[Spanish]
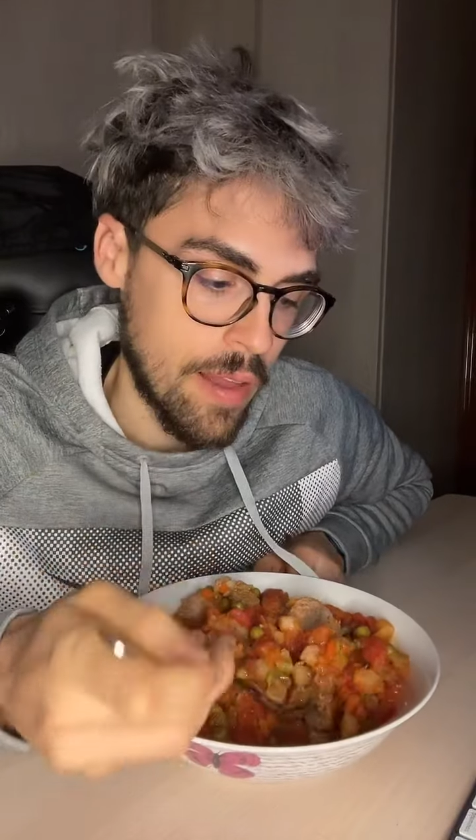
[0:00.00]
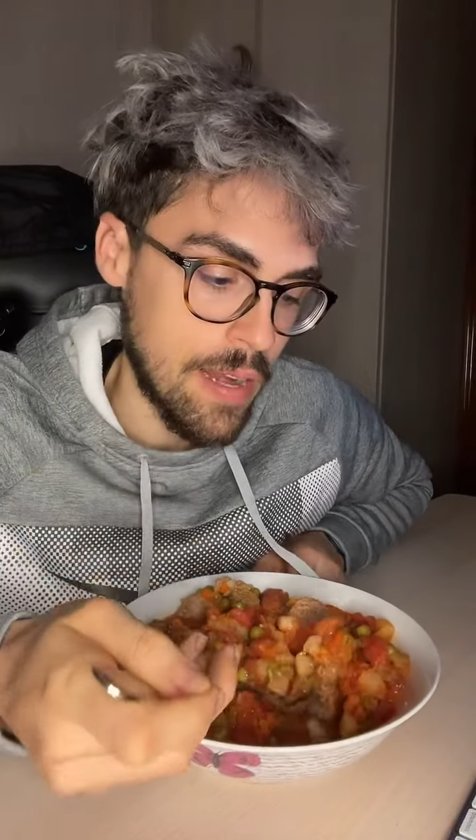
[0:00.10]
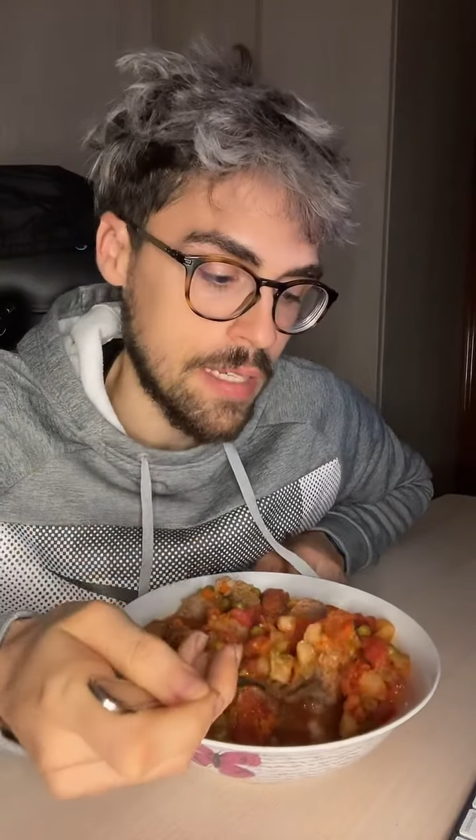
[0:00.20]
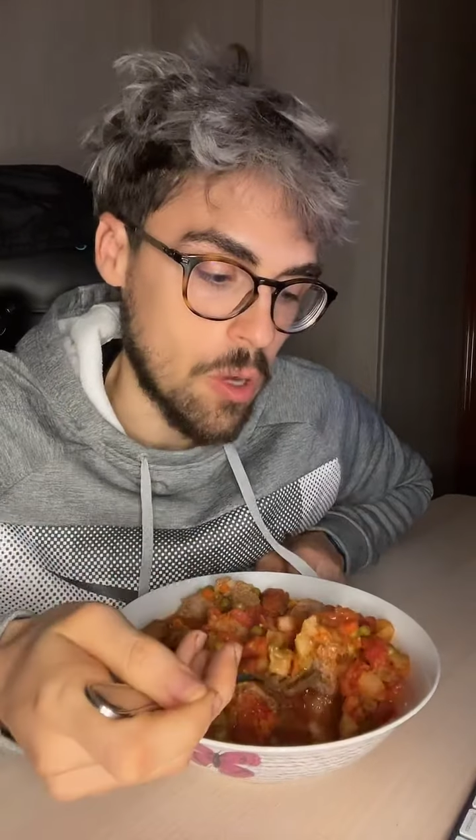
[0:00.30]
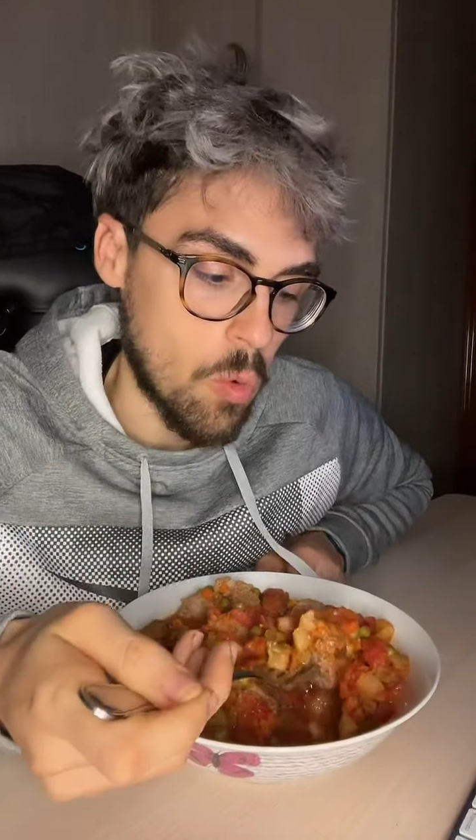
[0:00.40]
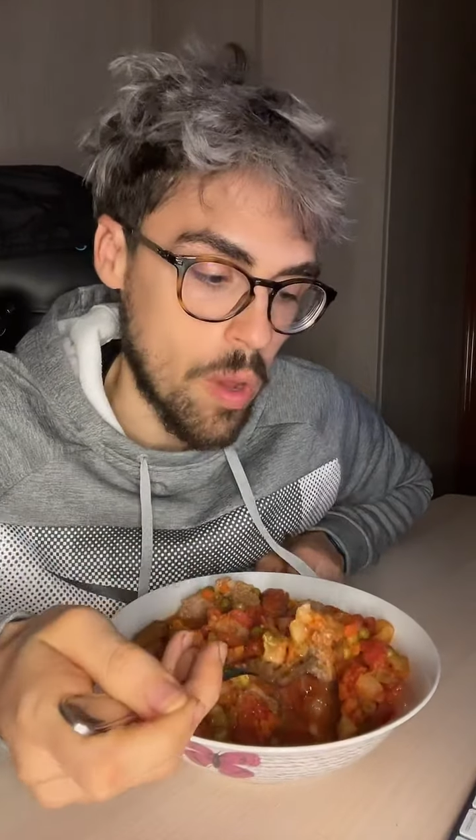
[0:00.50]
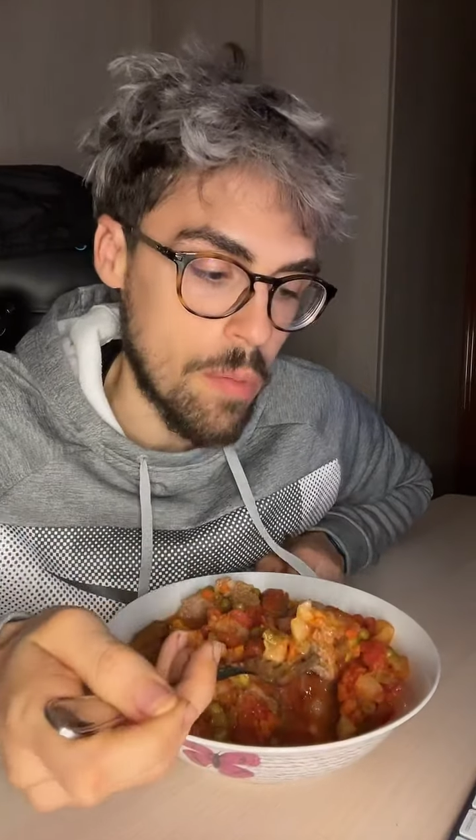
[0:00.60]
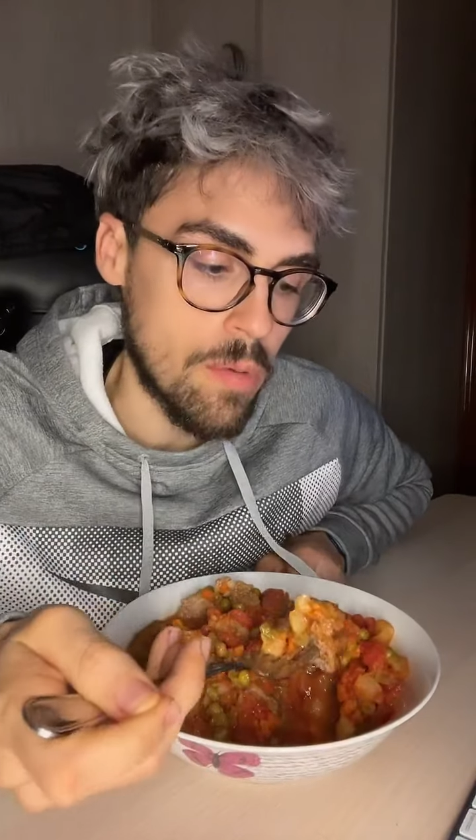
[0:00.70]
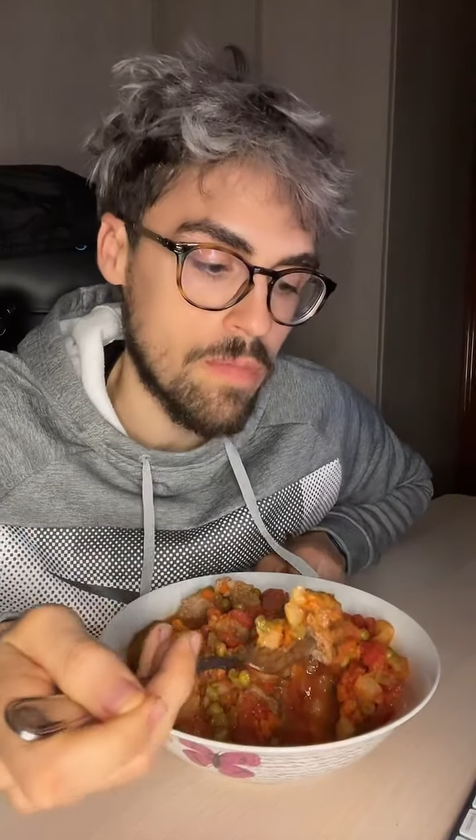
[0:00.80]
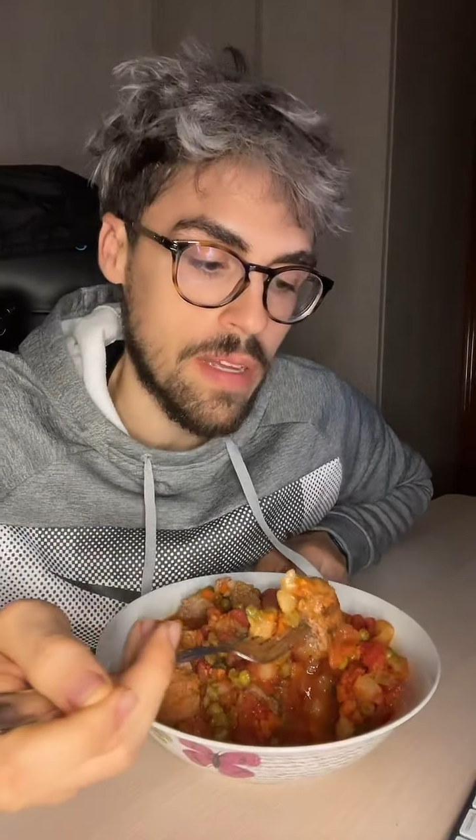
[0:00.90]
Le he echado un
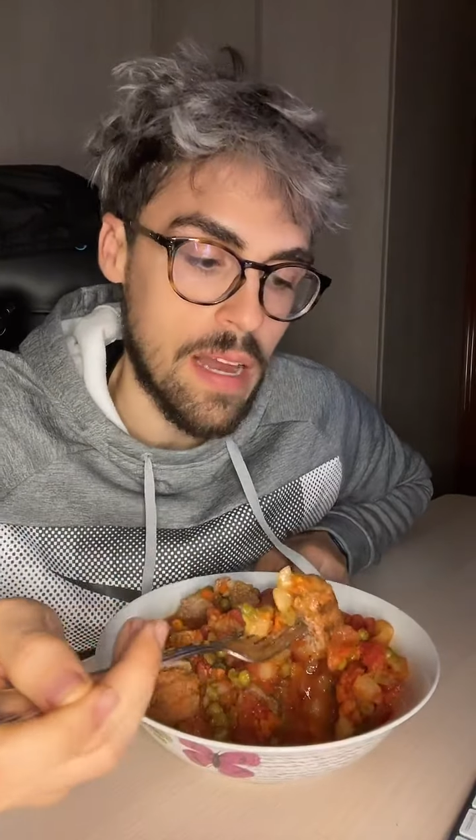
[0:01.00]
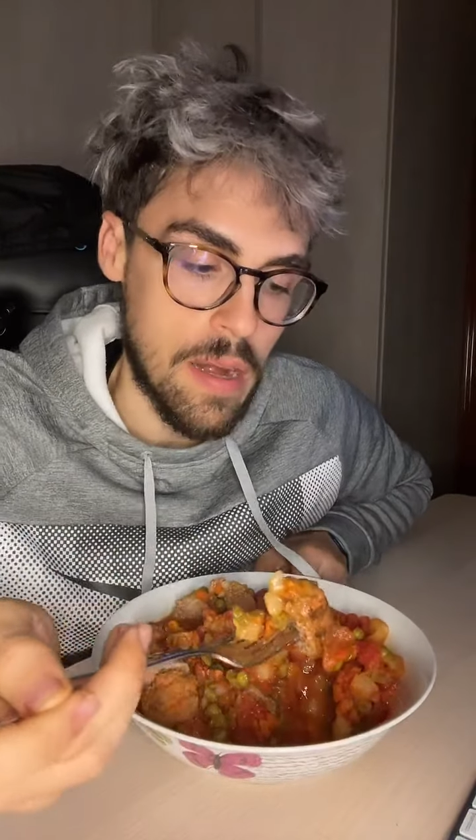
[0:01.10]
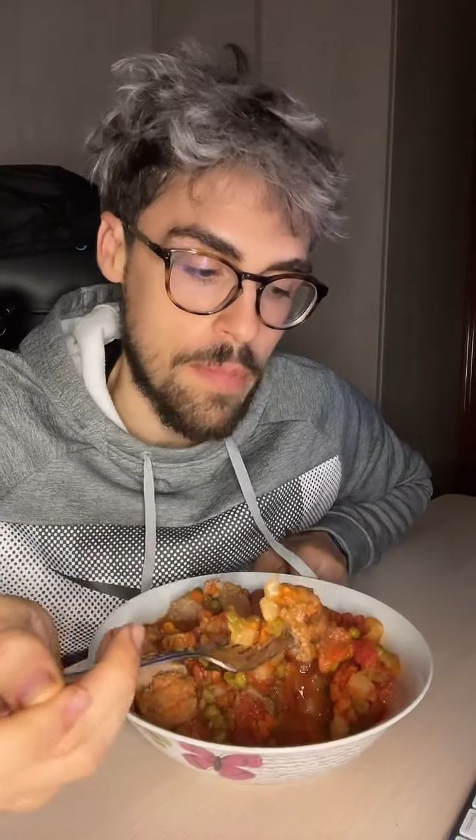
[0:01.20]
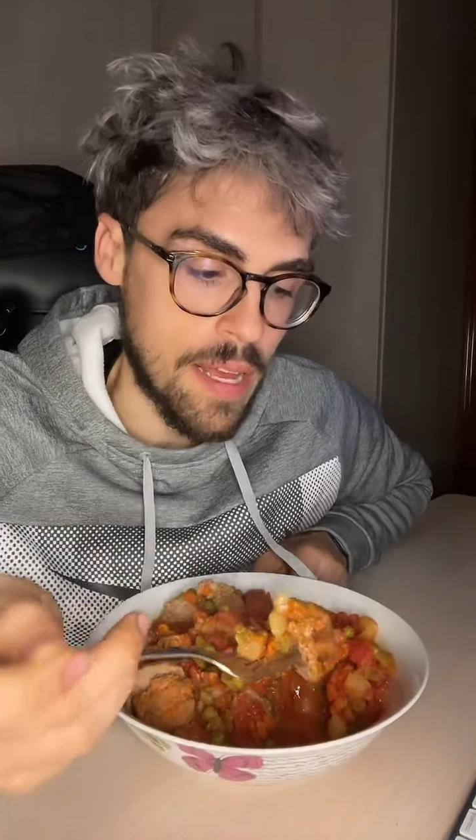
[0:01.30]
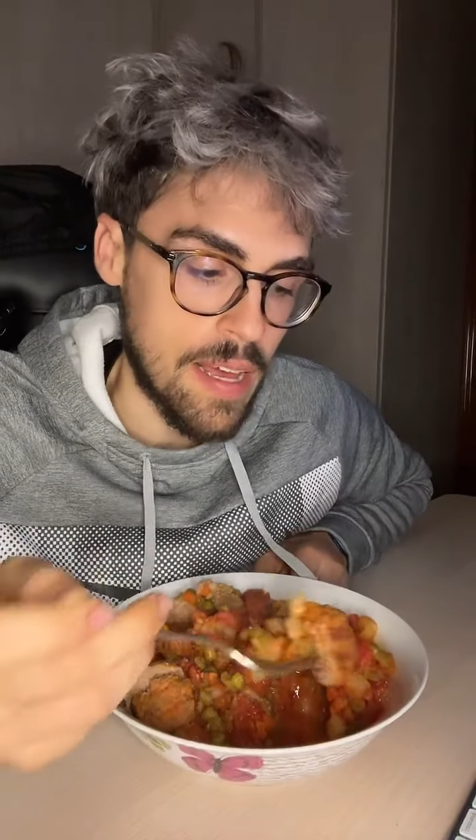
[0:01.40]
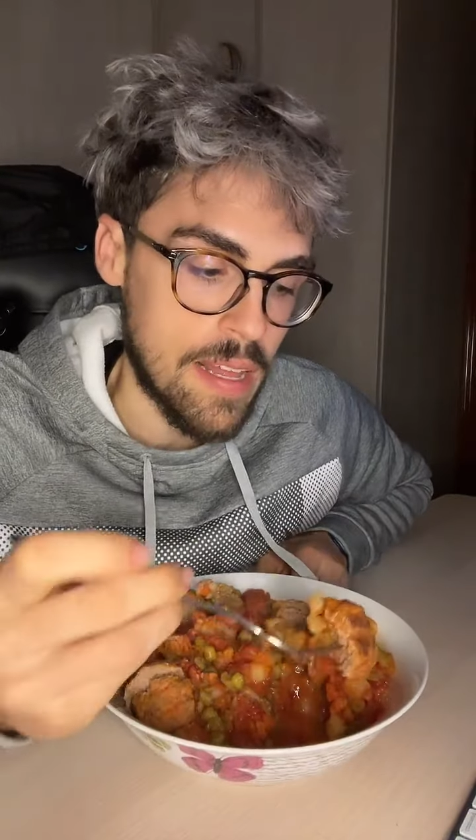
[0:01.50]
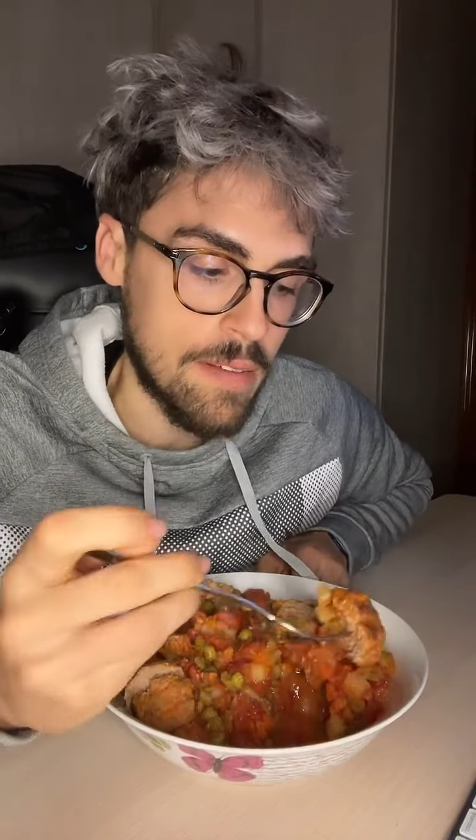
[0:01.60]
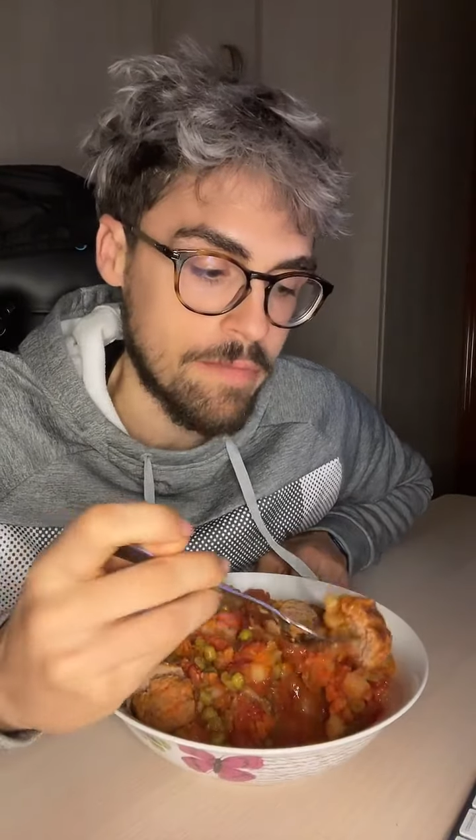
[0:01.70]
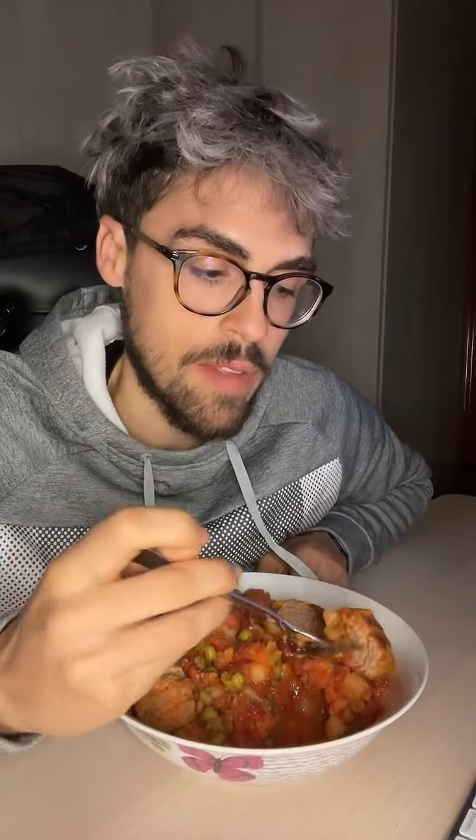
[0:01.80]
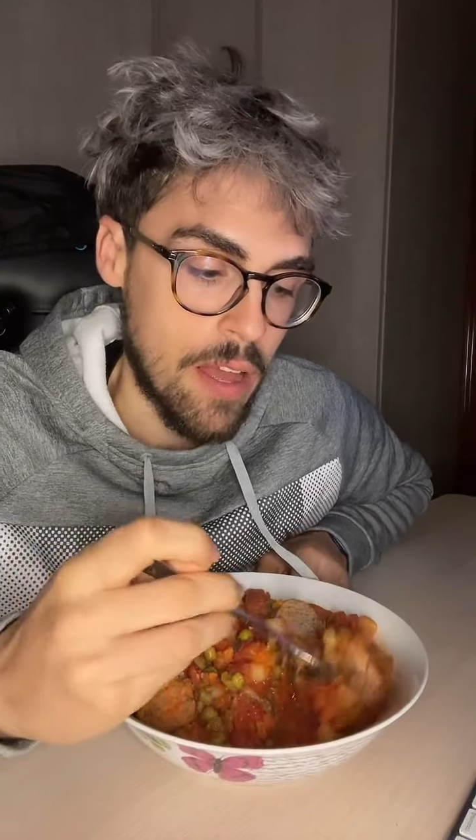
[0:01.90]
huevo, carne picada,